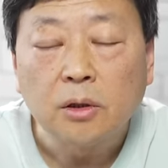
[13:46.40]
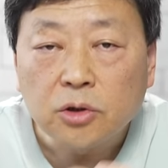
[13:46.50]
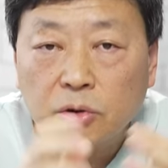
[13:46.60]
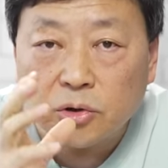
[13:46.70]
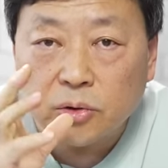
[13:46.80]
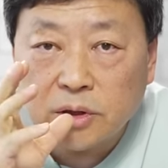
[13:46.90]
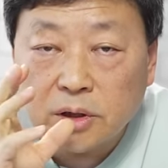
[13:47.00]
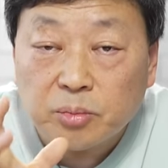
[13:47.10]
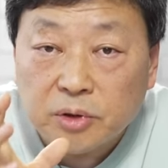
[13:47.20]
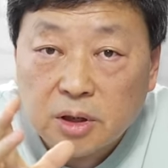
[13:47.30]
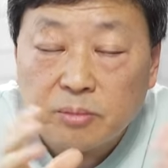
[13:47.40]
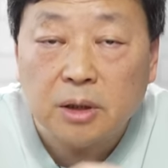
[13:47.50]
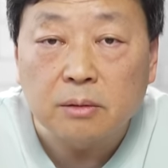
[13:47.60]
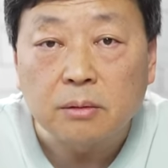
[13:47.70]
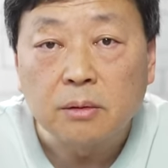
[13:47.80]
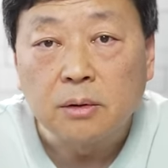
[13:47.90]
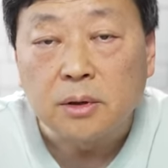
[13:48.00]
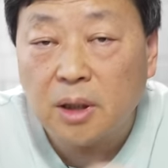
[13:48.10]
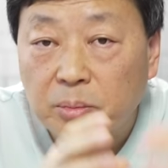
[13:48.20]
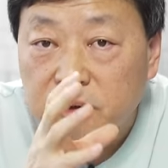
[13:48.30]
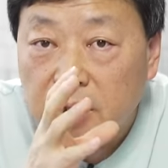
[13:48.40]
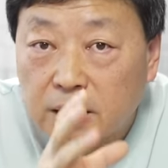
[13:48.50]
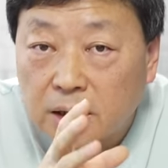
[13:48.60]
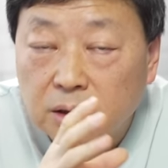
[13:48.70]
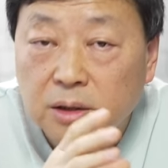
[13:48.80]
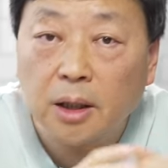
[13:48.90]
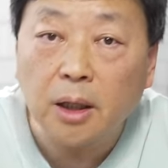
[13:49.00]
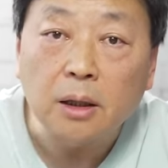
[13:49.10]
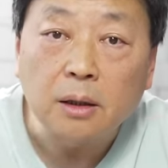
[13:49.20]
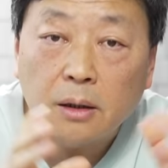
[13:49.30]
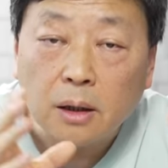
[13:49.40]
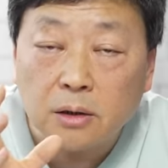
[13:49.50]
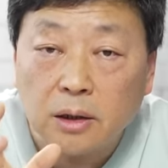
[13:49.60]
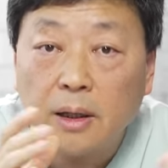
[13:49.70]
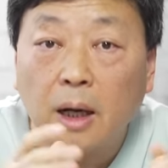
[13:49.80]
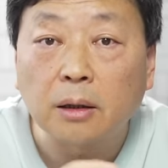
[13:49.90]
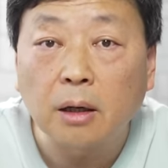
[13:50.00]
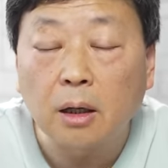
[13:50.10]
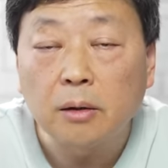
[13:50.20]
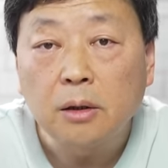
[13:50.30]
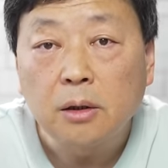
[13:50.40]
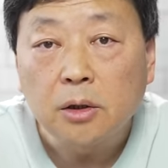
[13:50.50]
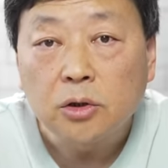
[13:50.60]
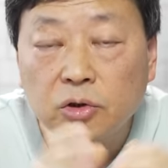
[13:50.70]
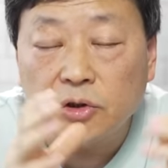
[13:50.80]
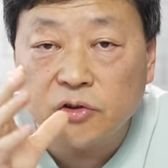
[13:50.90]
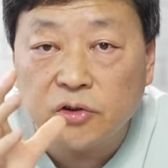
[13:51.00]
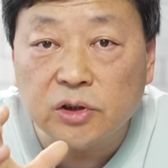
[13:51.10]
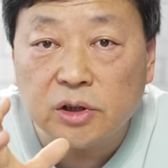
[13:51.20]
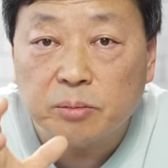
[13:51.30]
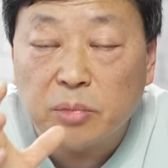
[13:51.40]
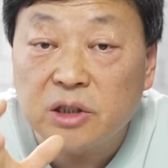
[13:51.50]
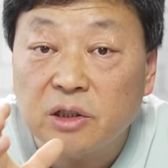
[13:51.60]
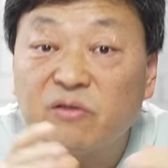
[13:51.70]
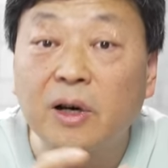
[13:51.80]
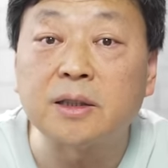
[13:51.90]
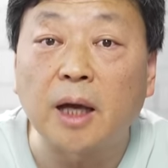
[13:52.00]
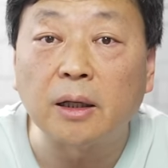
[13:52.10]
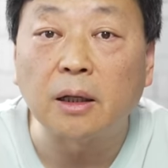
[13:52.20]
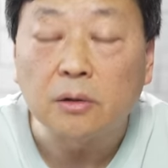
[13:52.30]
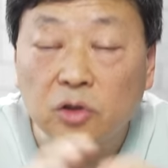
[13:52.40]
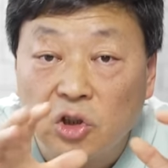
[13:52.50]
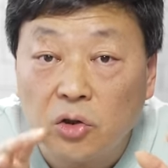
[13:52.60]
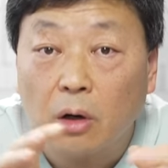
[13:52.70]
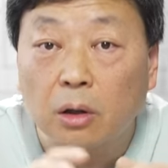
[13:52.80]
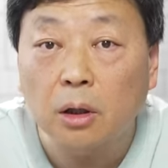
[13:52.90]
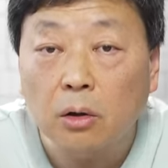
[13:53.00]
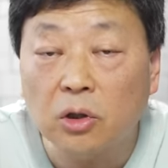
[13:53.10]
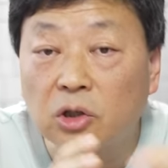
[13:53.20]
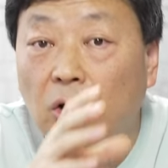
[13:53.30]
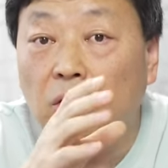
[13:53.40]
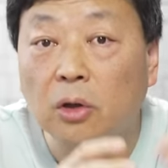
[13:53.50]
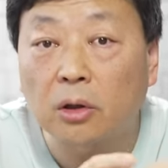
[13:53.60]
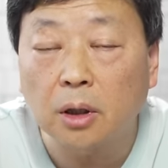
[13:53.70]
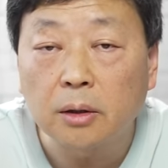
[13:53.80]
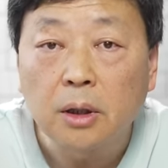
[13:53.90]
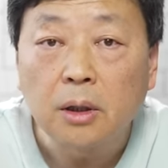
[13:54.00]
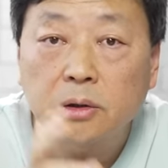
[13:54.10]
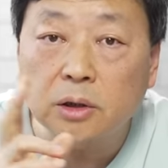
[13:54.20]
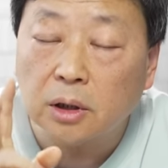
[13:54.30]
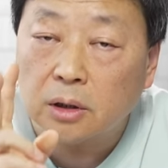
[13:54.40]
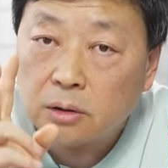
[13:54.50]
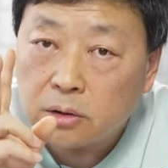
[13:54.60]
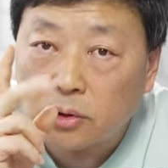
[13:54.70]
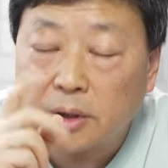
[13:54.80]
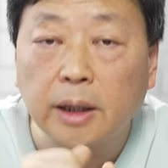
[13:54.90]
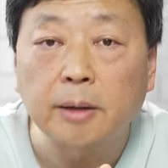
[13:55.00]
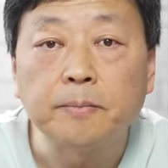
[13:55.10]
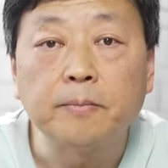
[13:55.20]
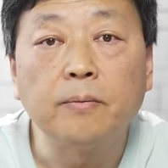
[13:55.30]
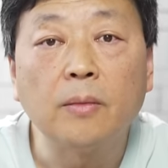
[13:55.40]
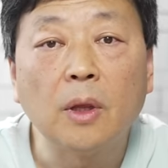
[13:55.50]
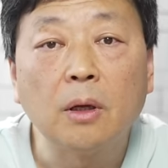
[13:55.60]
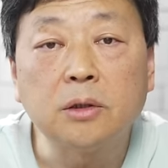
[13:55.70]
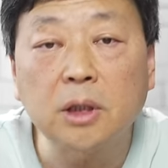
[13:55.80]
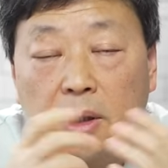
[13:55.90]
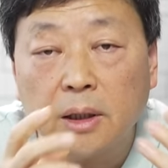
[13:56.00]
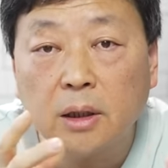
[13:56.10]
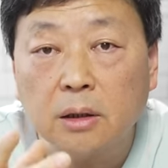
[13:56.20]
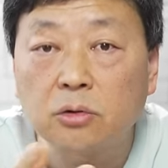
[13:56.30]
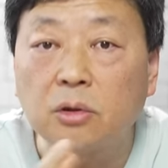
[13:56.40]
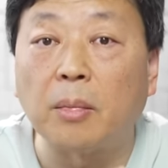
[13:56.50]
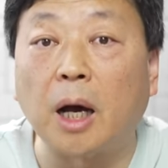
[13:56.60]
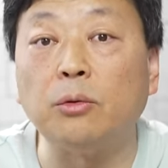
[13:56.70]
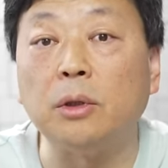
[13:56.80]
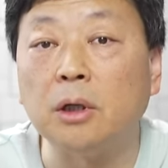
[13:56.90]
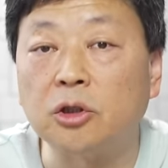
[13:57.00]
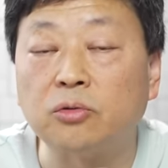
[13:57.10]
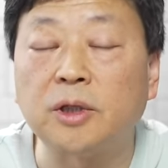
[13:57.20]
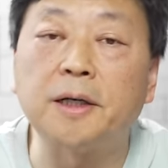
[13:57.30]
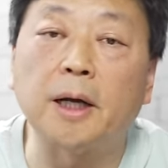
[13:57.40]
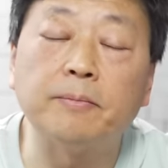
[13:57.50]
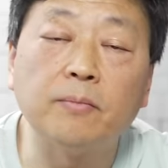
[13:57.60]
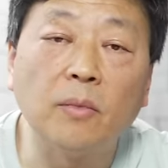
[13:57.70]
就是说，既不移民，也不参加政协和人大的啊，就是自己闷声发财的、低调的或者高调的，这呢有一类，这一类呢就是马云和钟闪闪。